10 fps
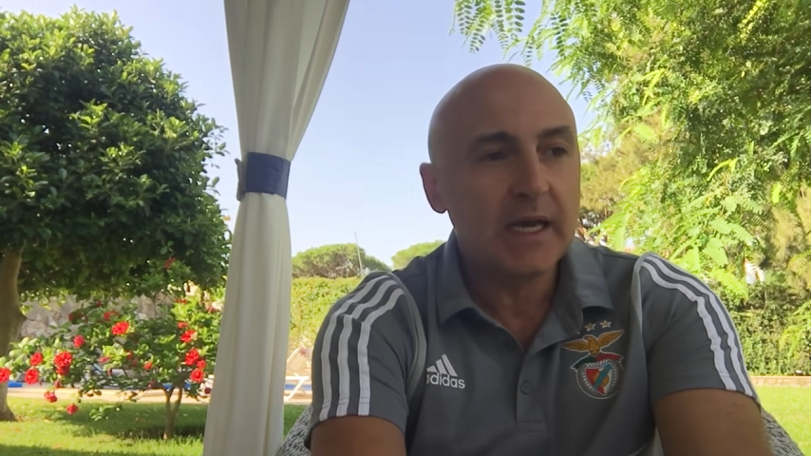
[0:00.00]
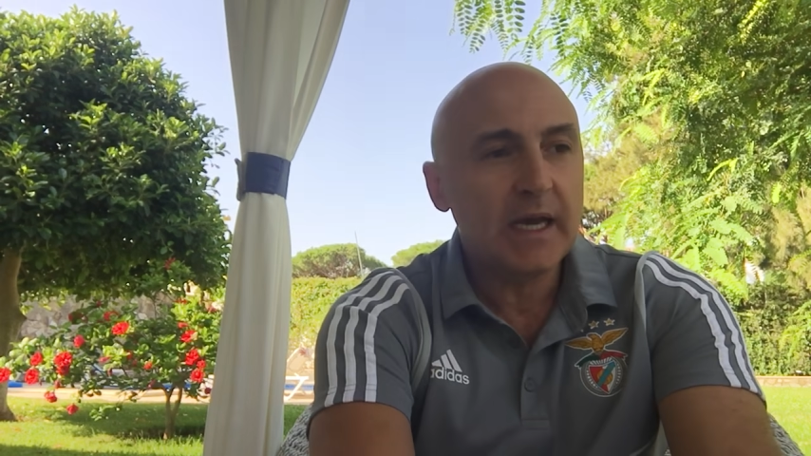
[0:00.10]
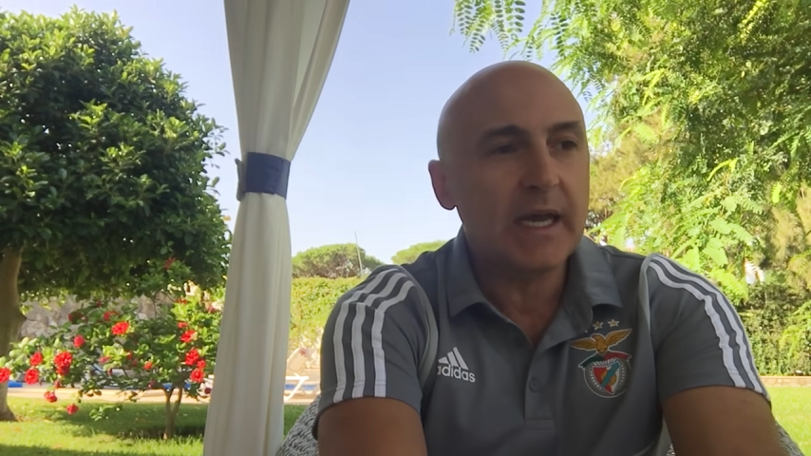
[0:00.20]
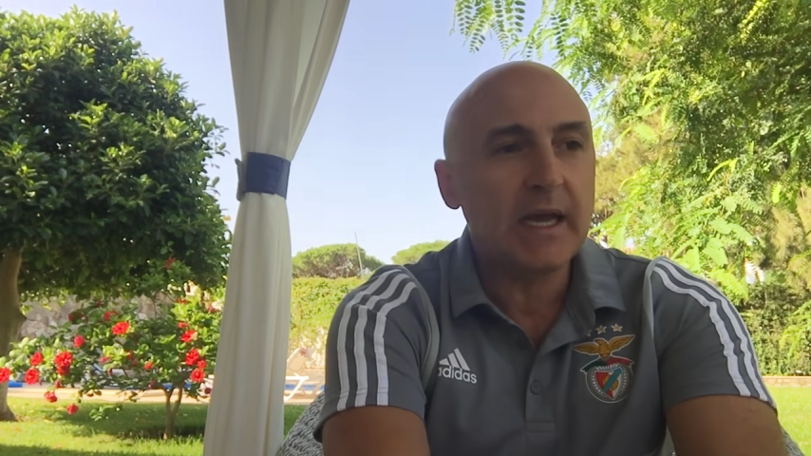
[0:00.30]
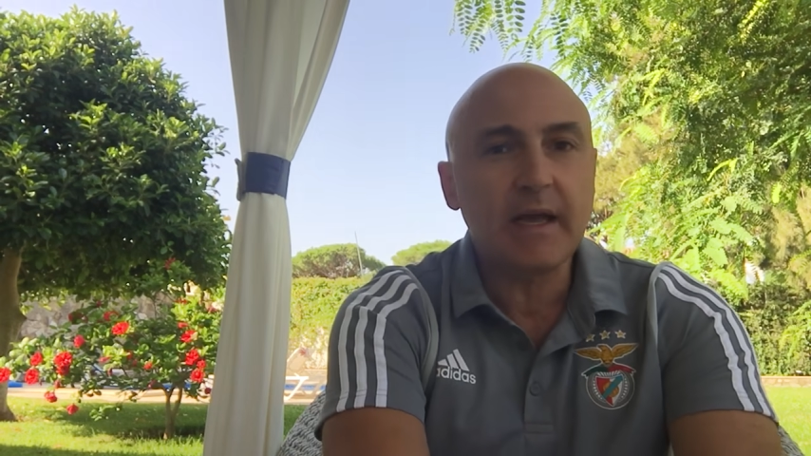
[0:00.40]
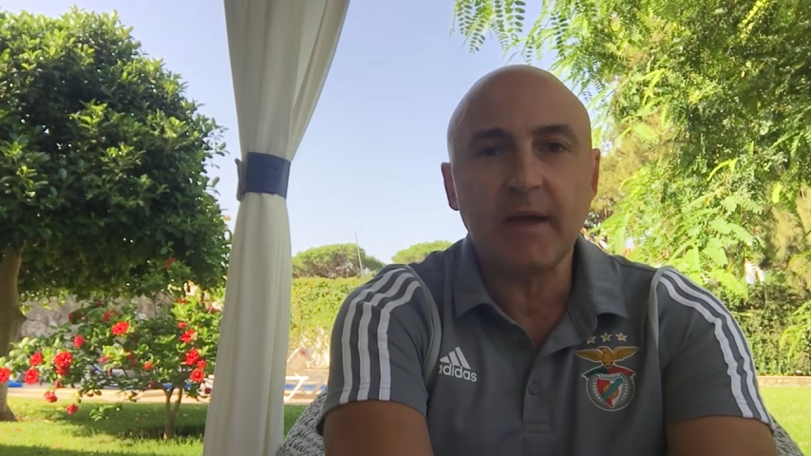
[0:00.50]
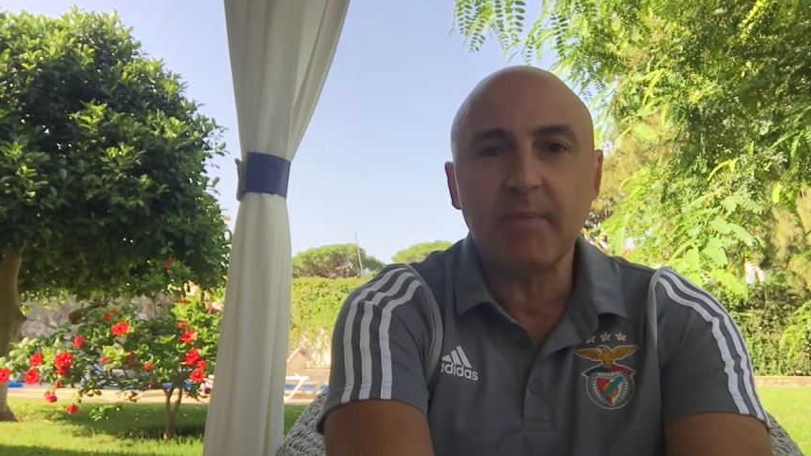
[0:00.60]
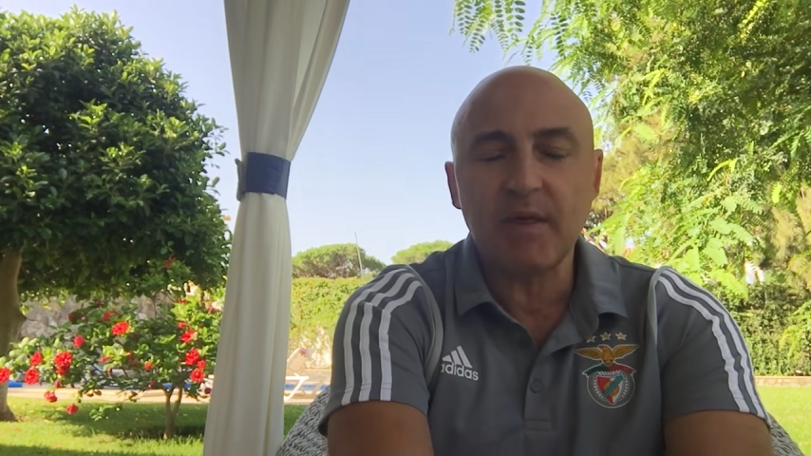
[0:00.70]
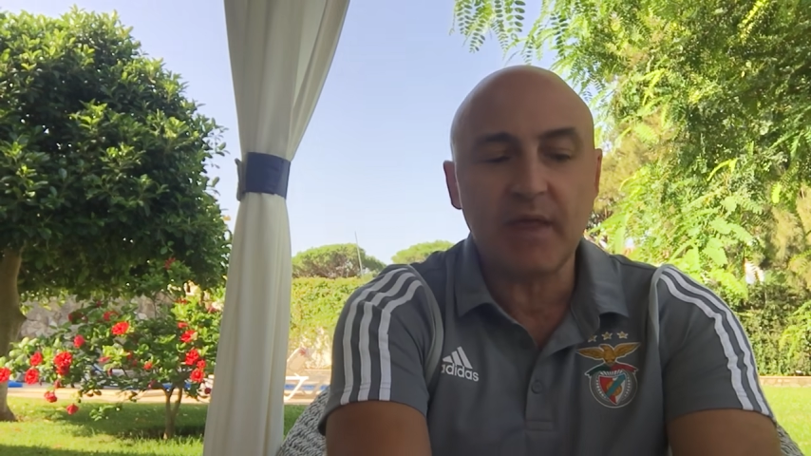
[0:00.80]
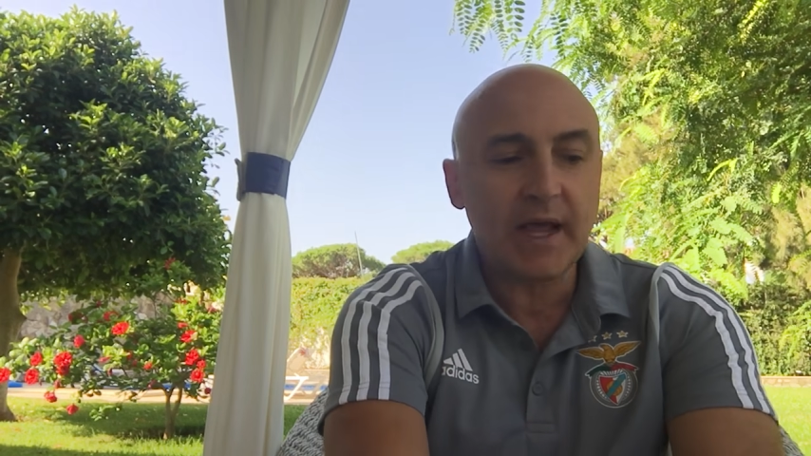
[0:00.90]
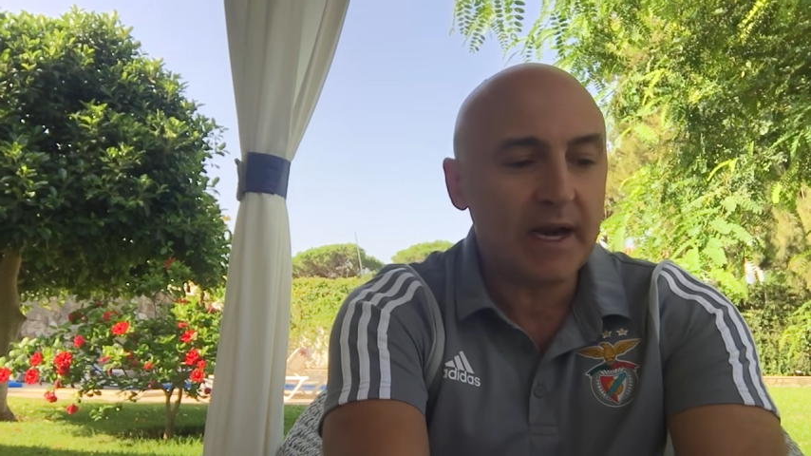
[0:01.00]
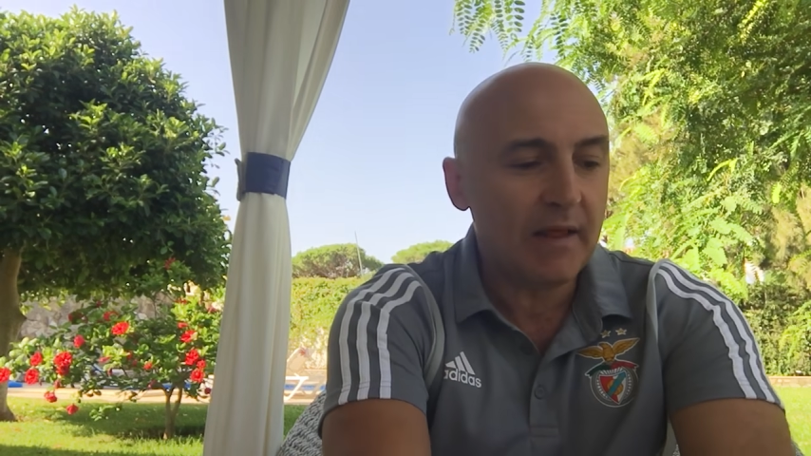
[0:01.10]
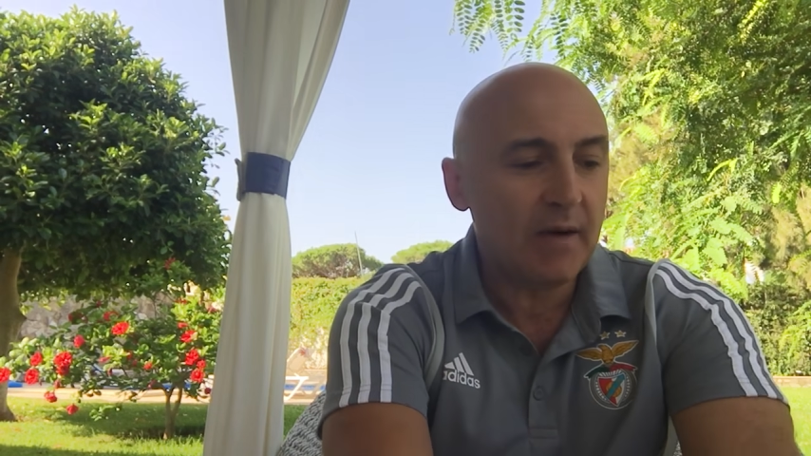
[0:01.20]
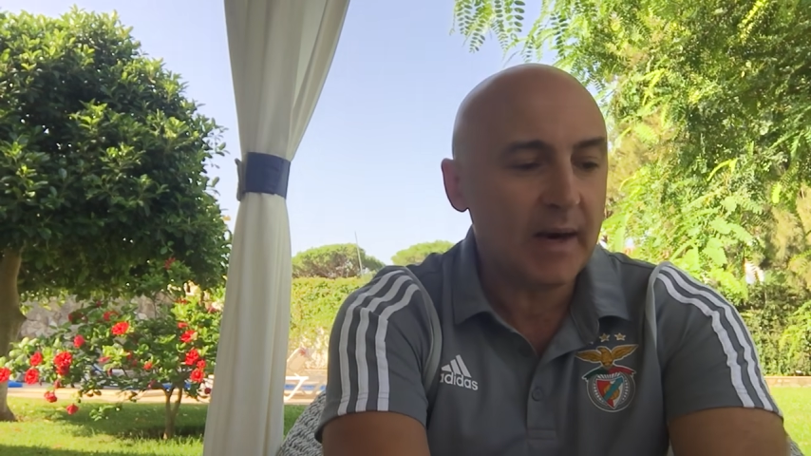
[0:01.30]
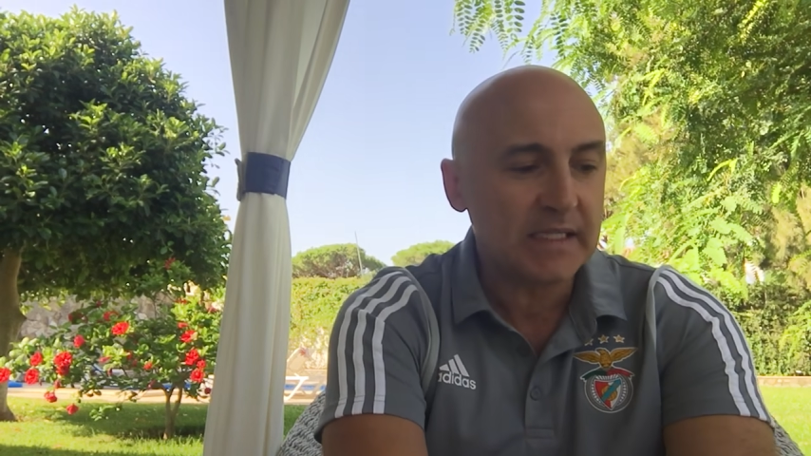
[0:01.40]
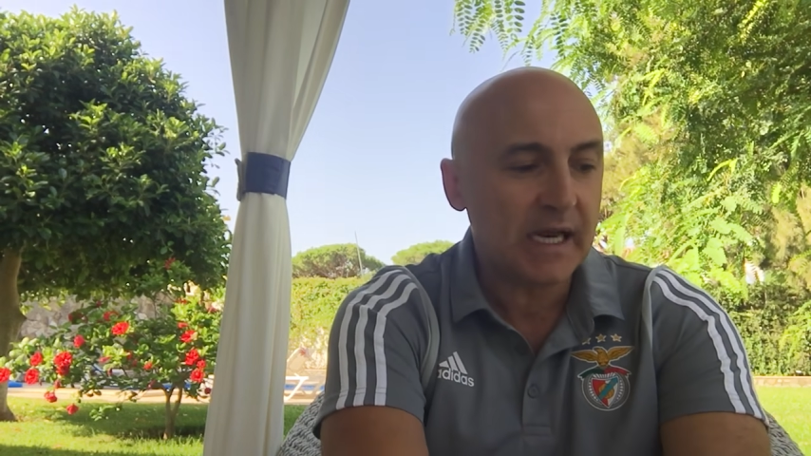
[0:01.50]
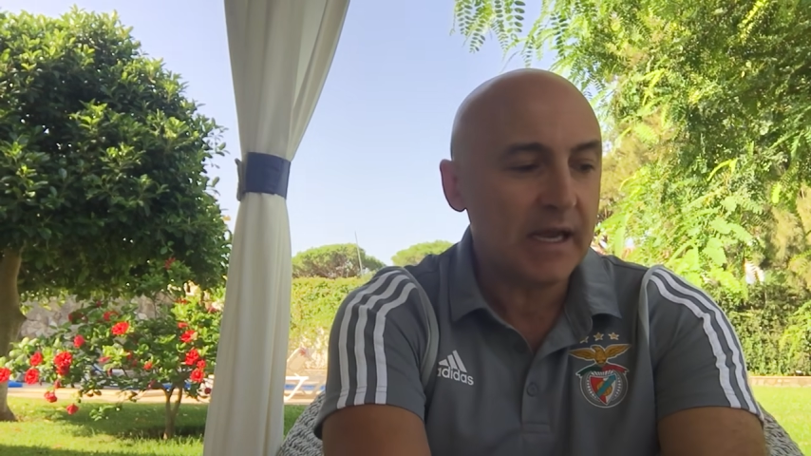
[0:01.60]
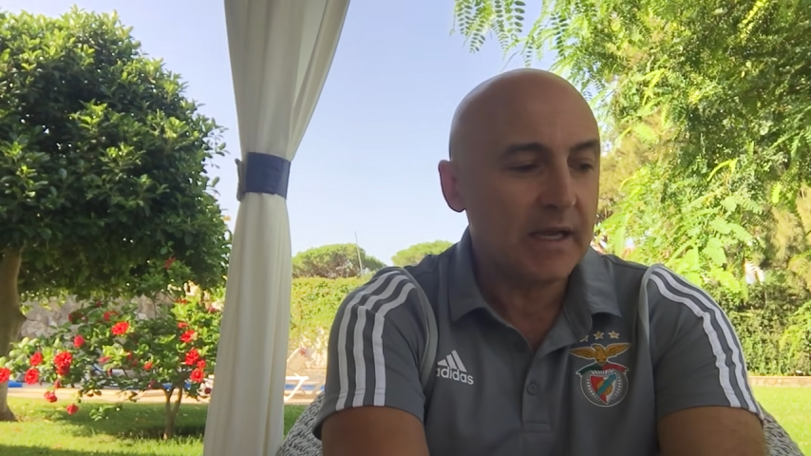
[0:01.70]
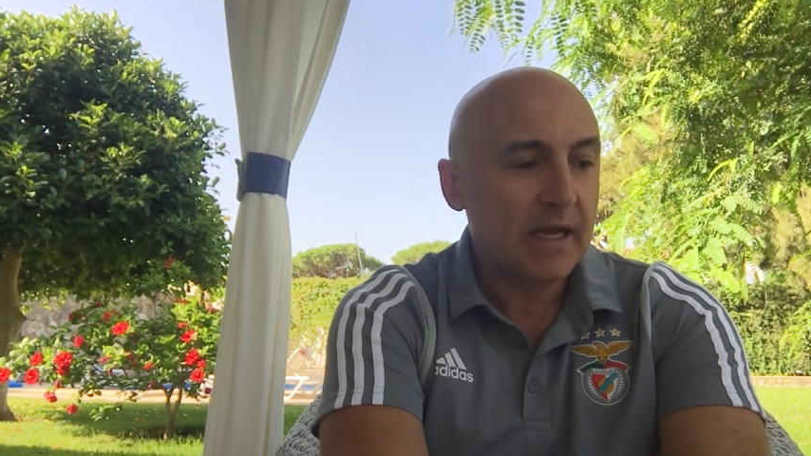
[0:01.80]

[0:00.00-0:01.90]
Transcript: eh, PCR del Barça,